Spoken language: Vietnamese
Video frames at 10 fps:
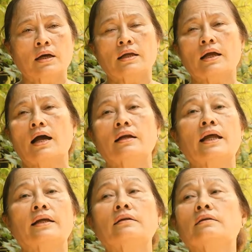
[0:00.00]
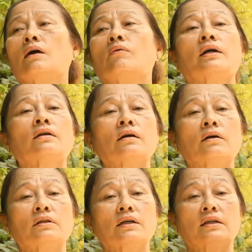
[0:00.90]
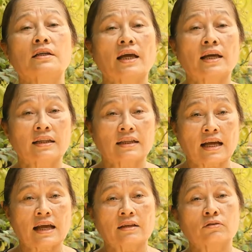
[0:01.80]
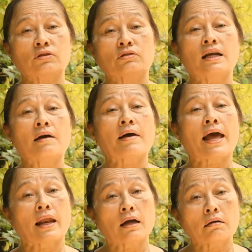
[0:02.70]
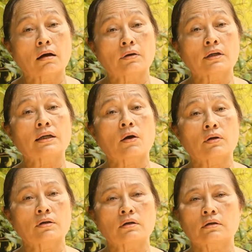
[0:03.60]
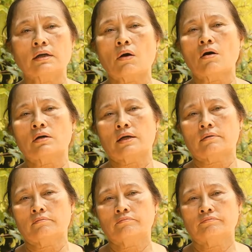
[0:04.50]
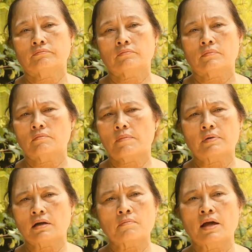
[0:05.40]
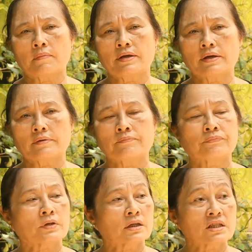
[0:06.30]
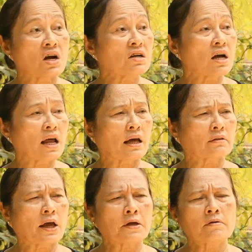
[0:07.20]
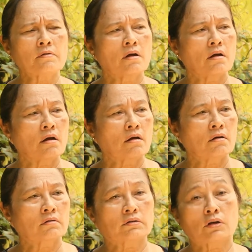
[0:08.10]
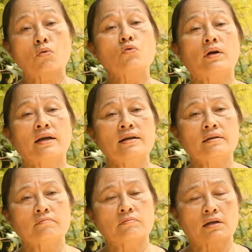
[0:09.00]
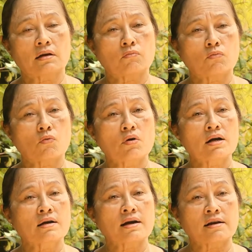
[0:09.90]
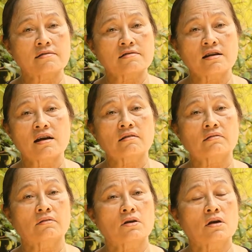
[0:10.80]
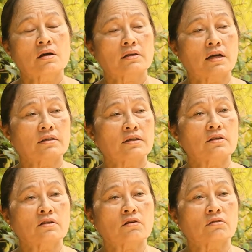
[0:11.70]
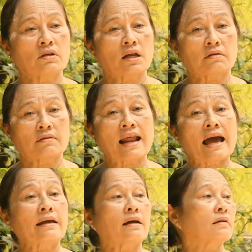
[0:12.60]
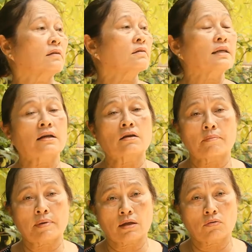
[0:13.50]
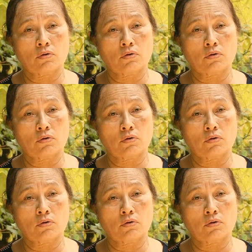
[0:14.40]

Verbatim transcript: ở nhà hắn lên đồng cái sát ngõ tư thanh khê thì ngay chỗ tượng đờ mẹ đó họ nó cái đồng cái sát đó, đầu hoàng địch mà mình không hề biết gì sáng ra là thấy đủ rồi lính ấy biệt động quân cảnh sát vợ chiến cảnh sát nghĩa là đầy ở trước sân nhà mẹ nhu